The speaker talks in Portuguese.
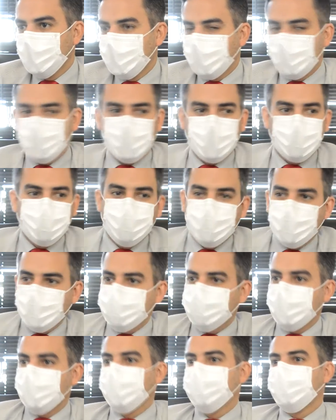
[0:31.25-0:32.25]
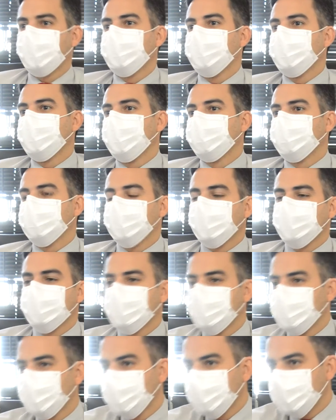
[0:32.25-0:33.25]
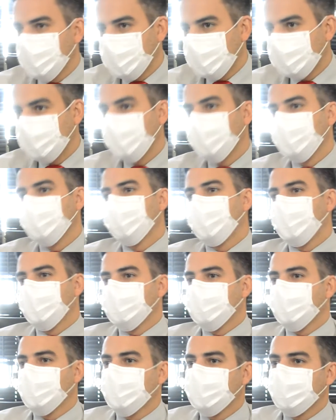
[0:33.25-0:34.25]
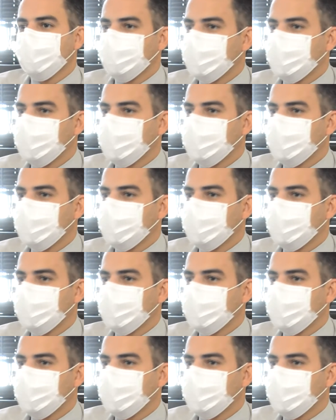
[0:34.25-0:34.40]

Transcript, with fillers: ah, porque é Secretaria de Administração, ou Secretaria de Fazenda,